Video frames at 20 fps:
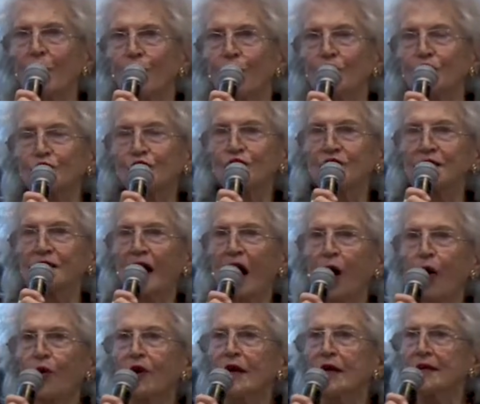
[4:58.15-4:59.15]

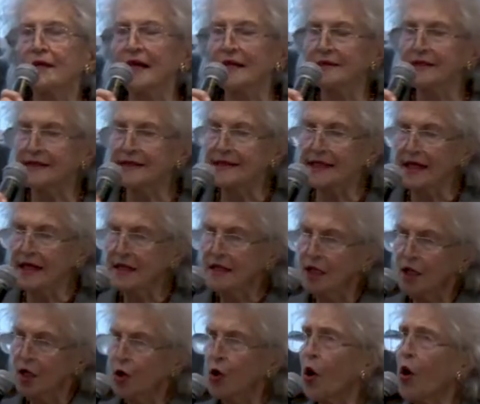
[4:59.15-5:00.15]
original quer dizer
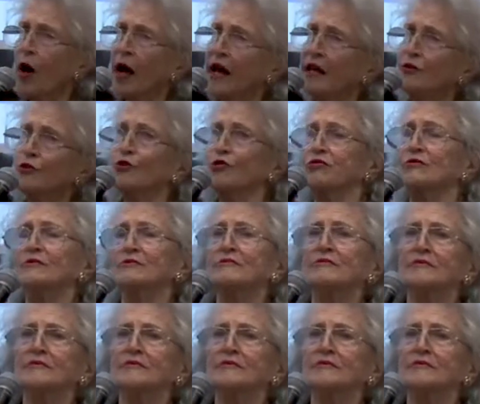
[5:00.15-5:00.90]
correto,